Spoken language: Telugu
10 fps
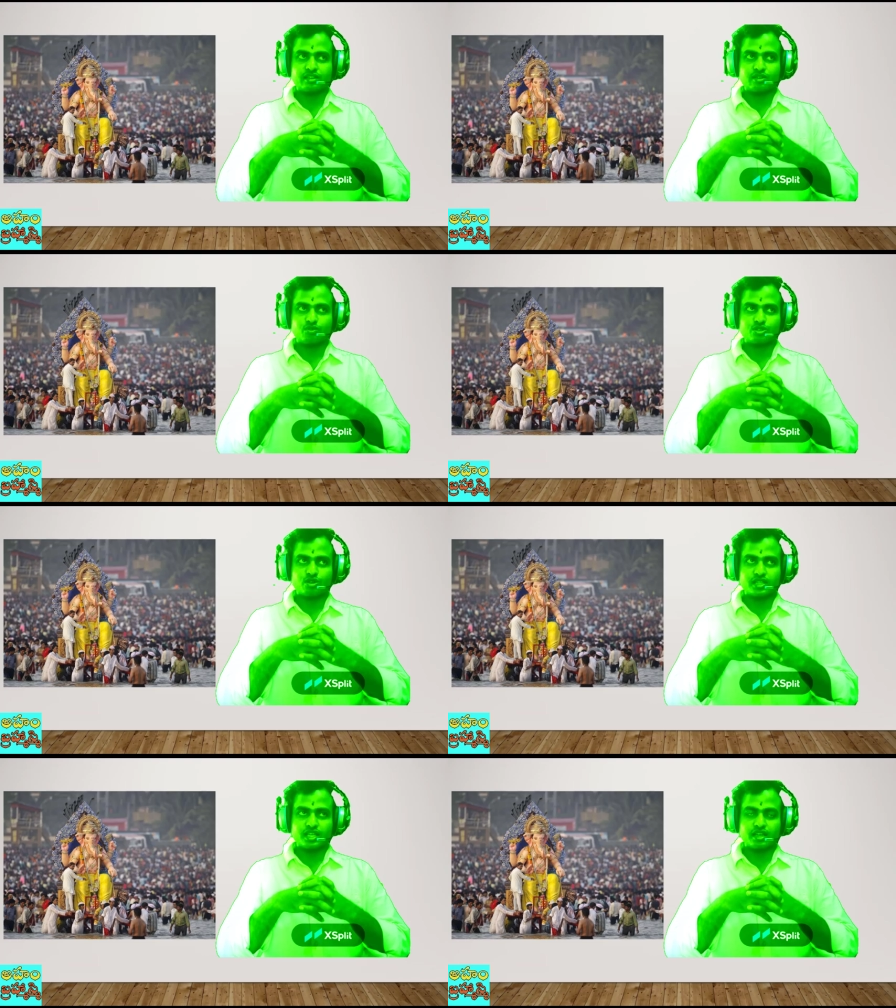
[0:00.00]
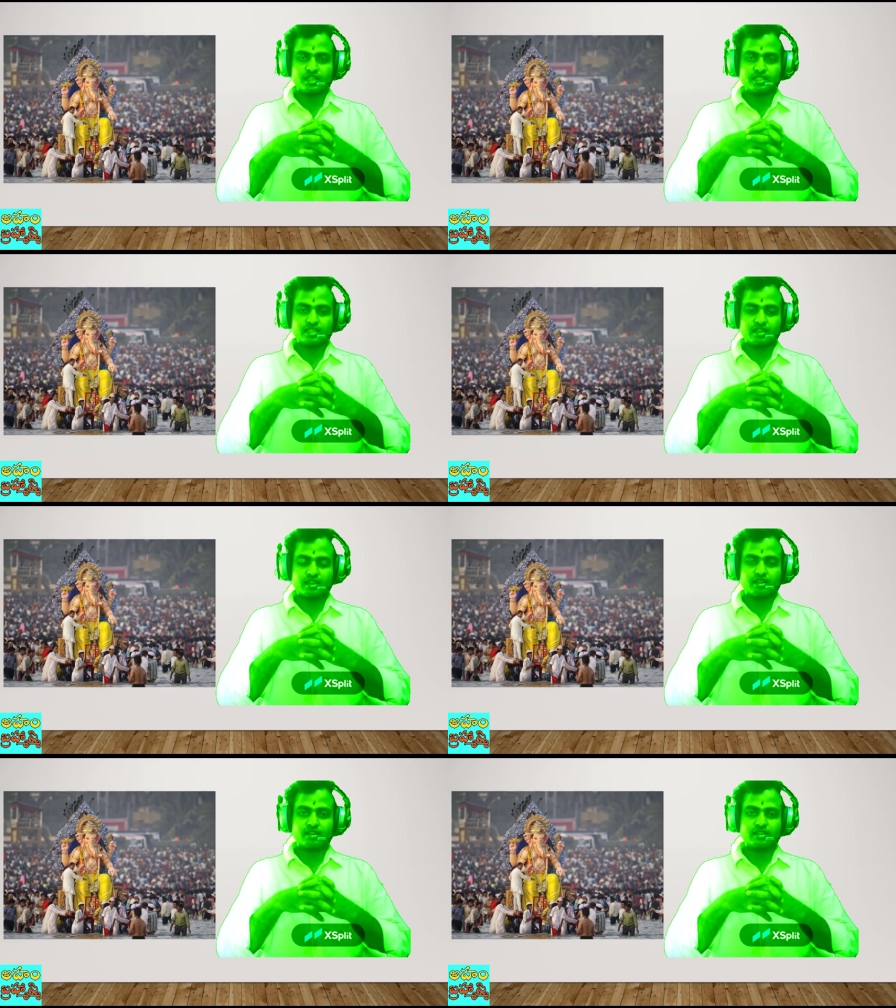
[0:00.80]
సొంత
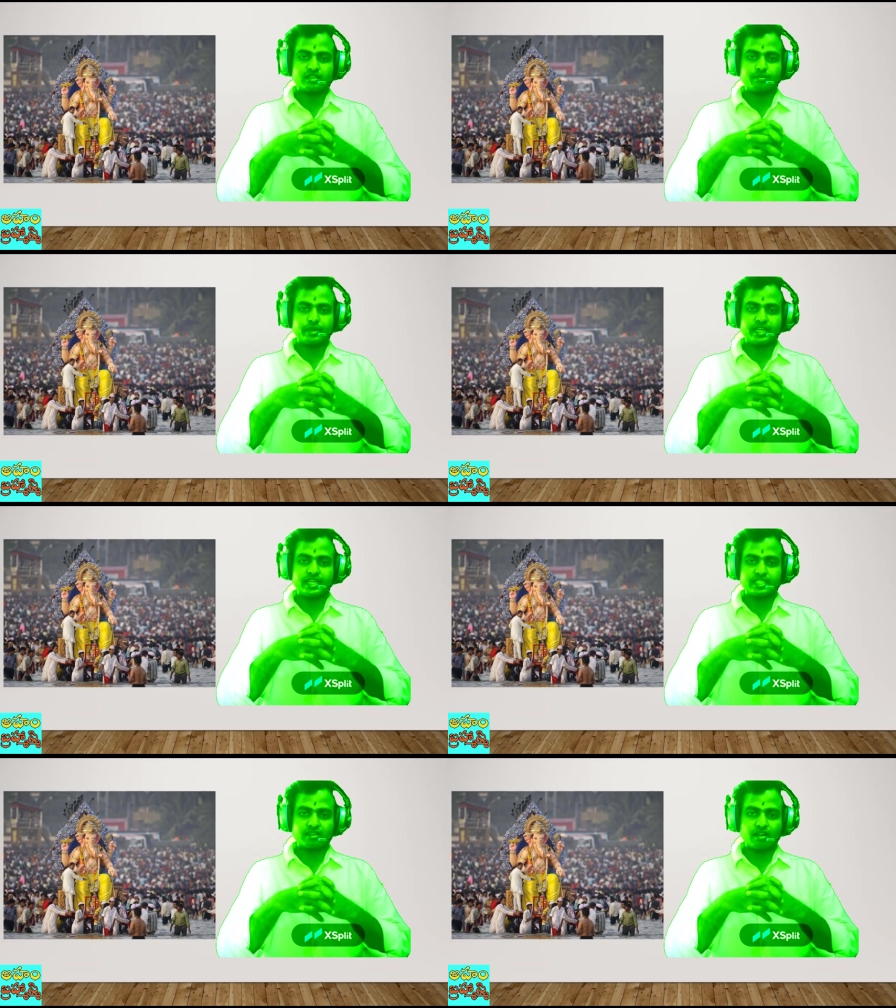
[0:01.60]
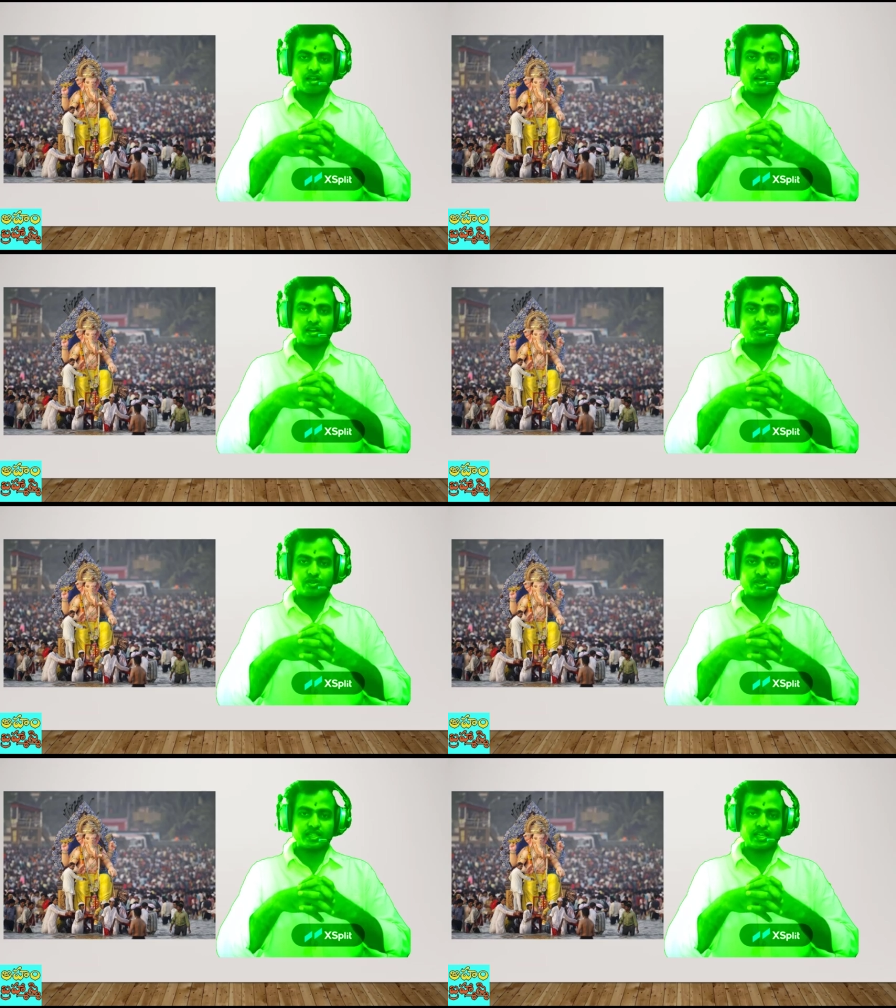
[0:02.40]
మెడిటేషన్ హాల్
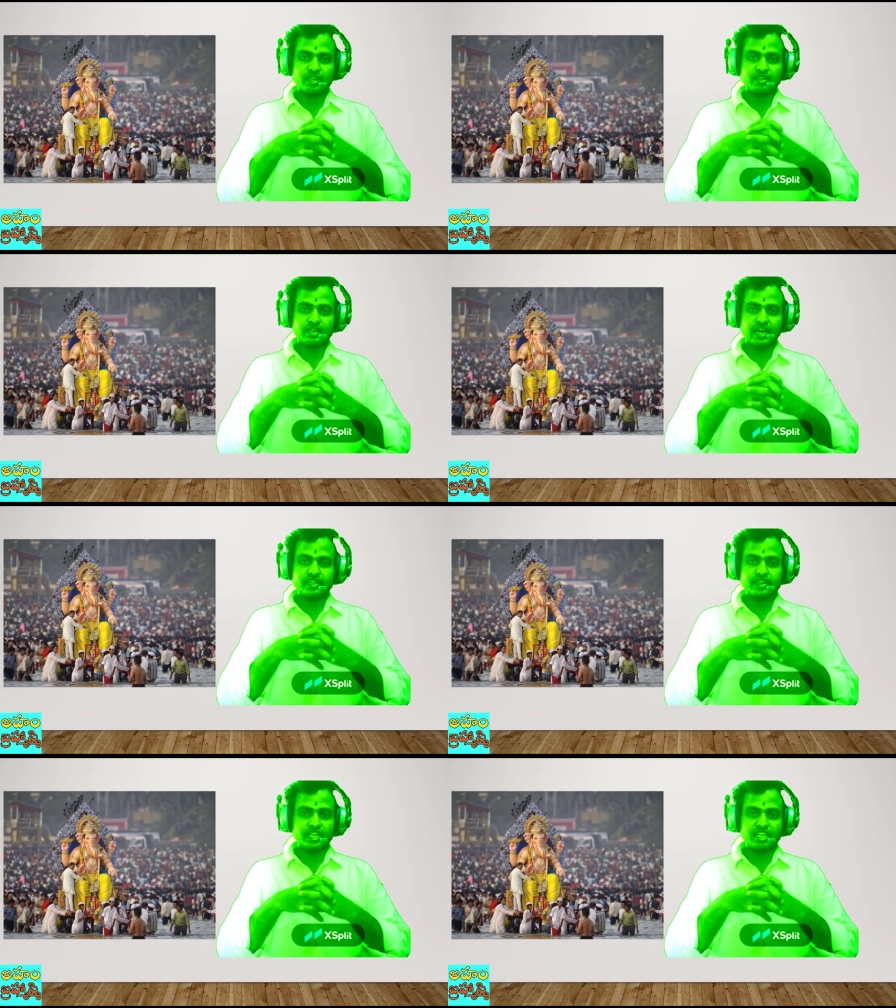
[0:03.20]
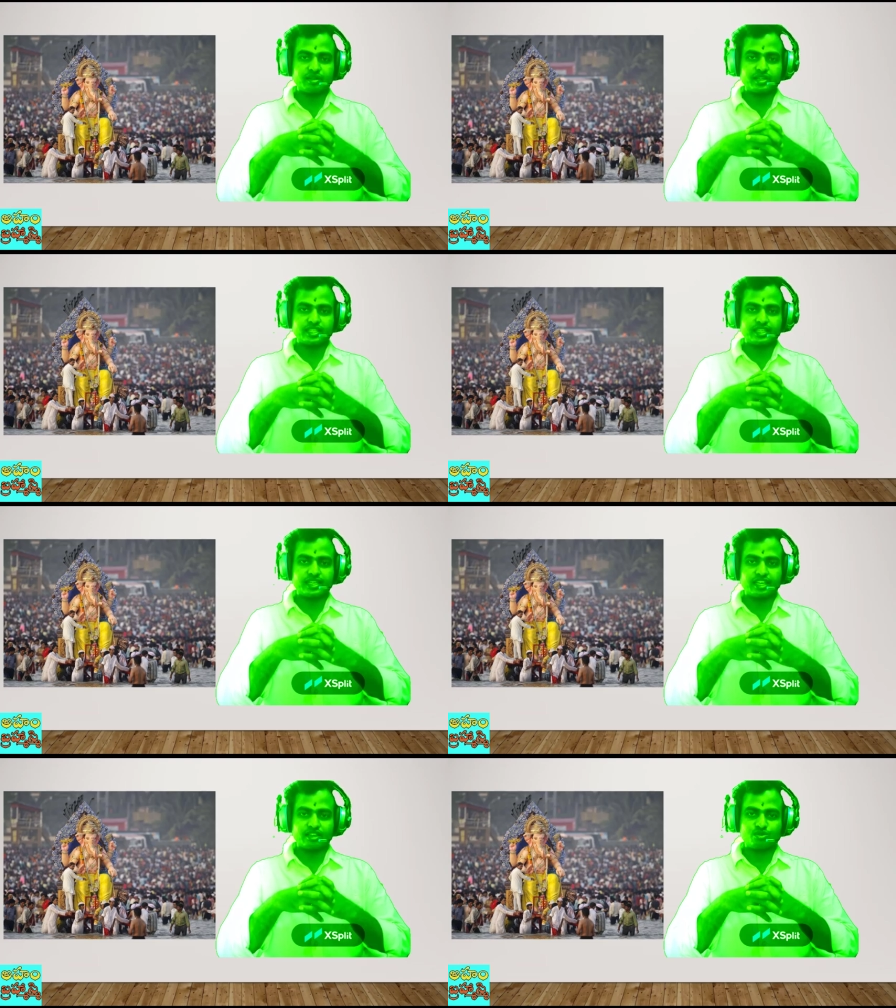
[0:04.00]
సొంత కార్యాలయం అనేది
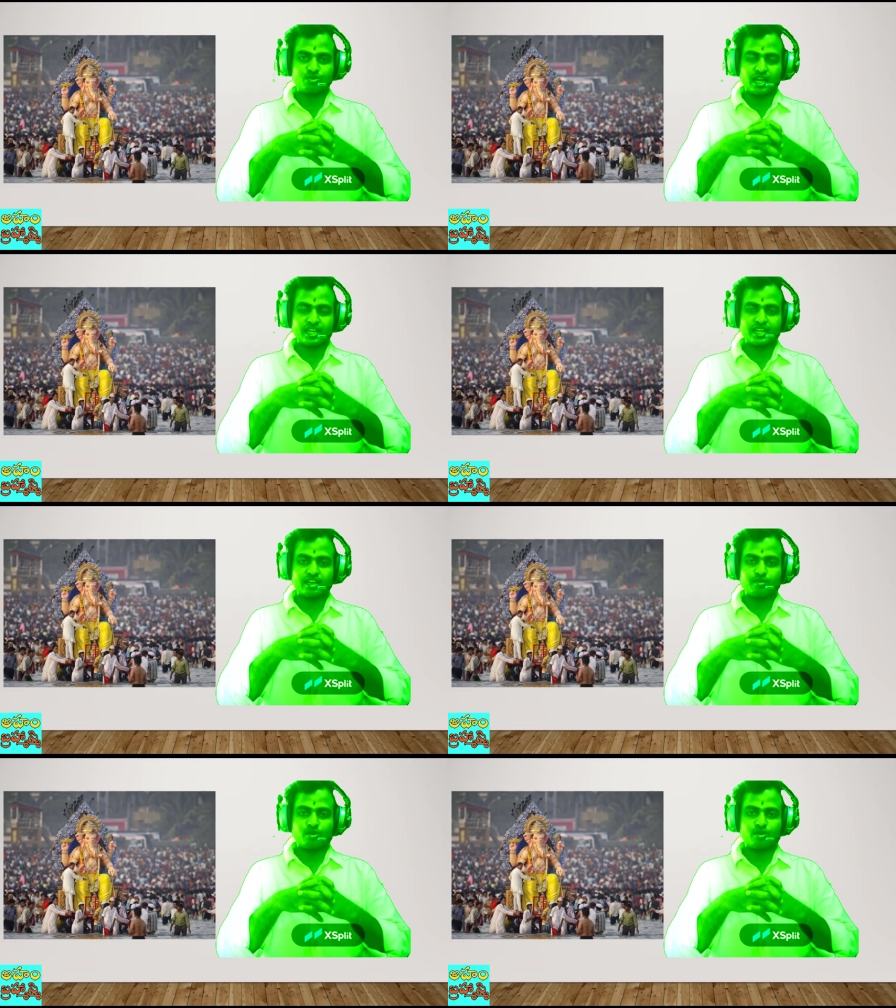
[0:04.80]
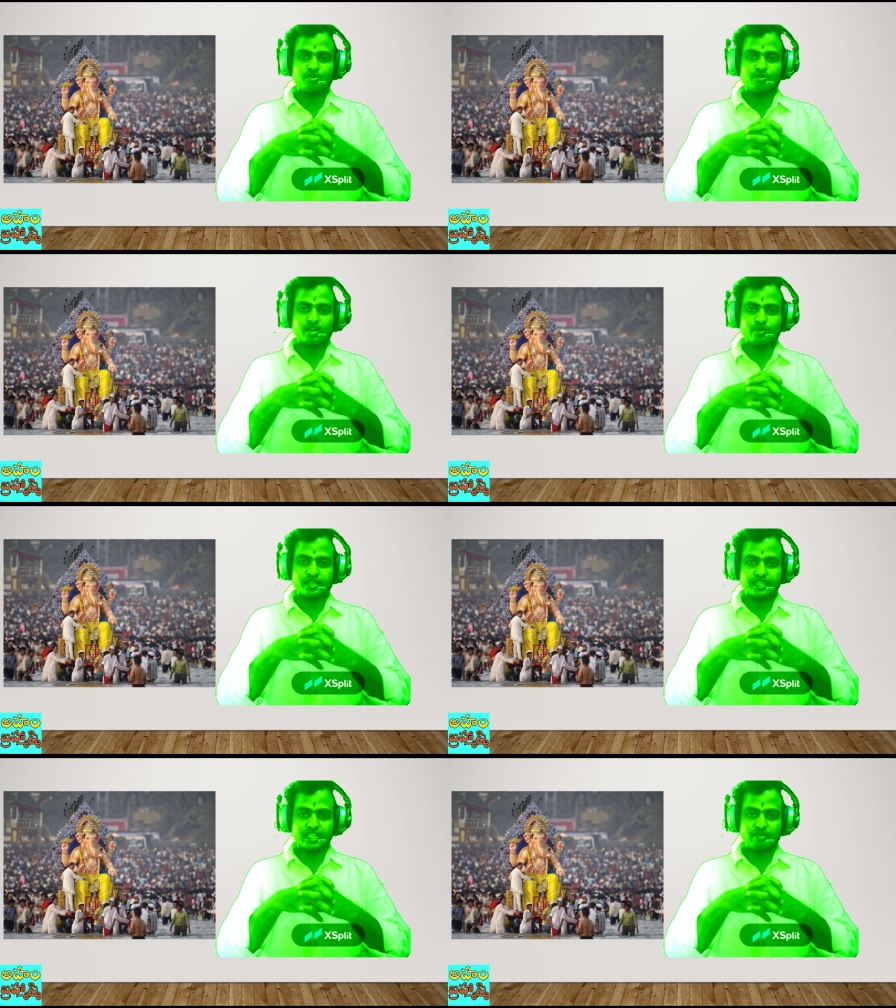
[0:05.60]
లేదు అలా లేకపోవడం వల్ల ఒక
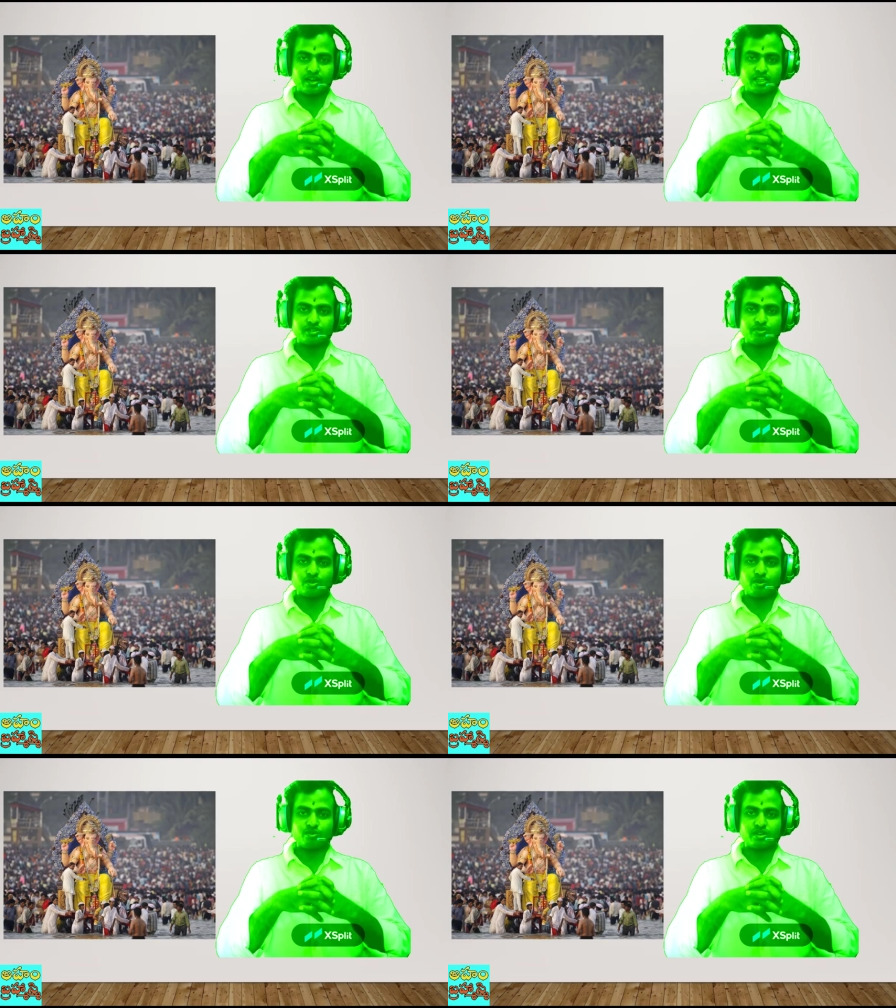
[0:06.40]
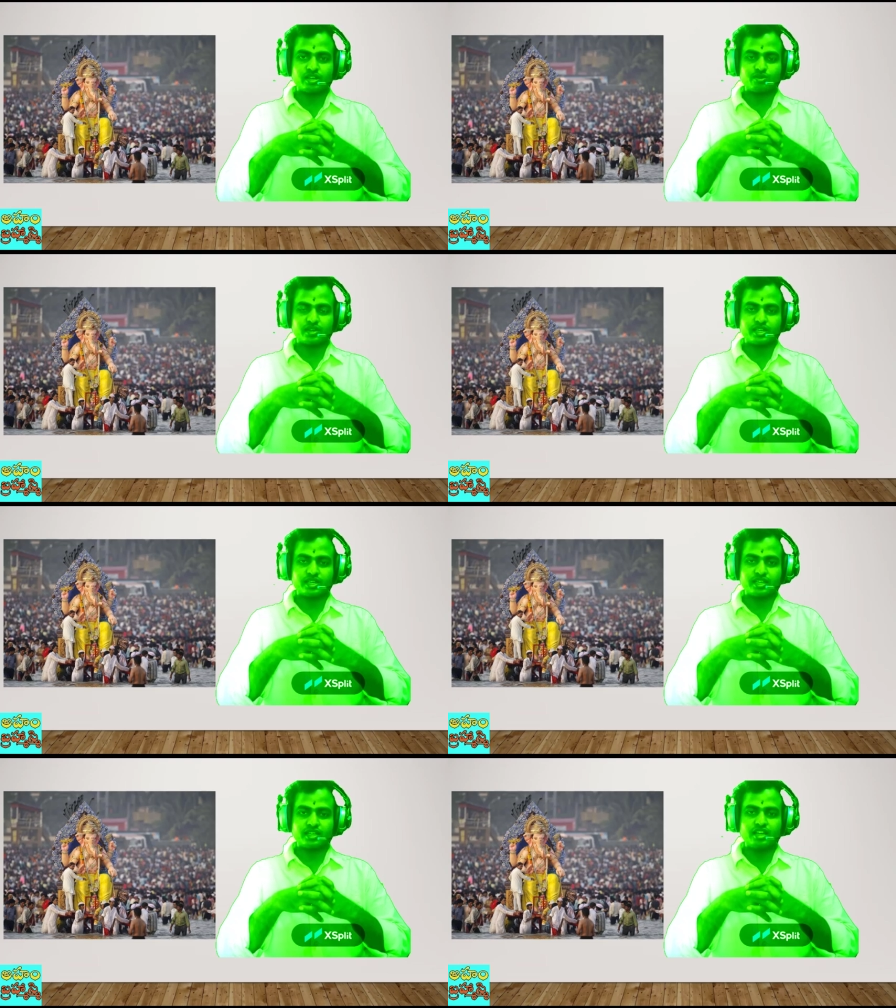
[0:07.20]
దేవాలయంలో ఉన్నటువంటి